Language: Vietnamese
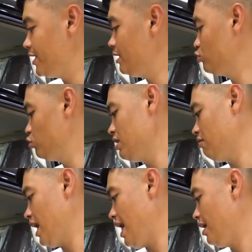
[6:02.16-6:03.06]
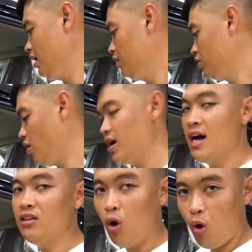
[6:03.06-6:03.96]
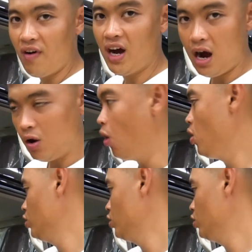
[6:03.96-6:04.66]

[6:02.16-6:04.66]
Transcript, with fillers: mỹ một chút nào cả nó khá thô và khá khô